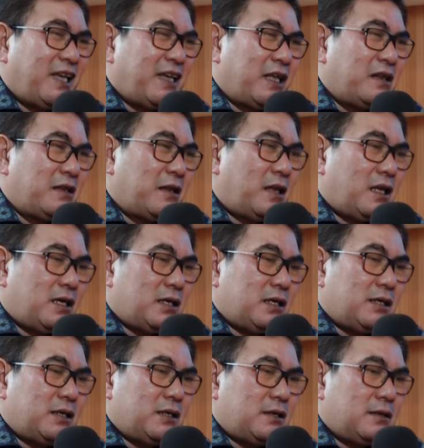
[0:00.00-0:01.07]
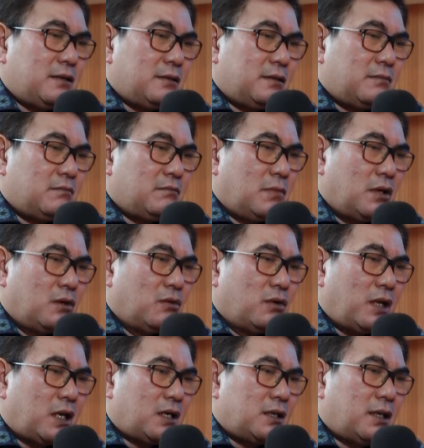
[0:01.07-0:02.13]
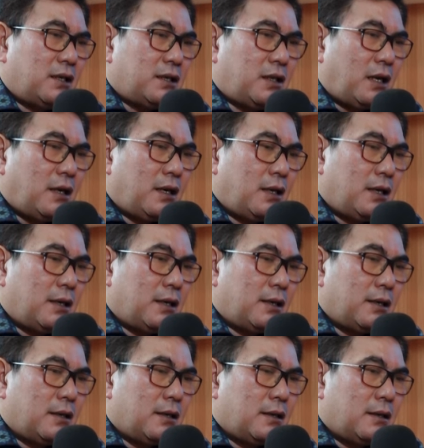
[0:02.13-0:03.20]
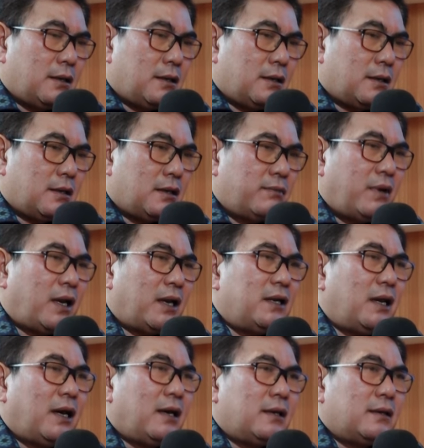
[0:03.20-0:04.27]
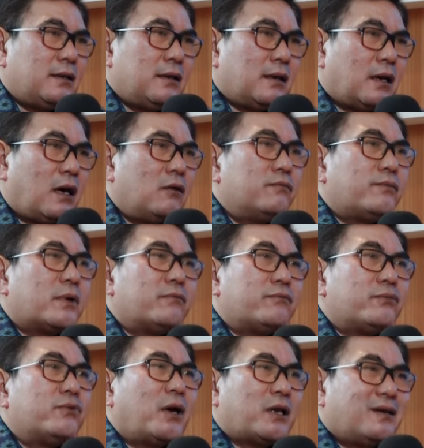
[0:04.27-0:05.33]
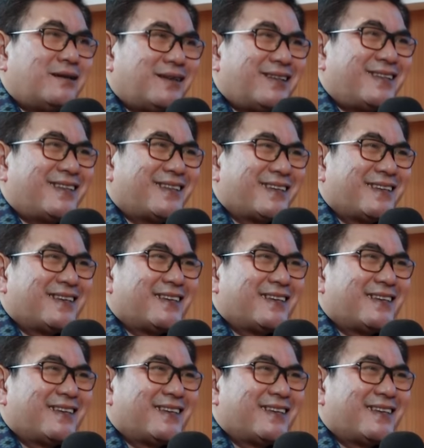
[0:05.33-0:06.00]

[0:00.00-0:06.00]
Saya ingin uh, mengulik tentang keberadaan kaum perempuan gitu.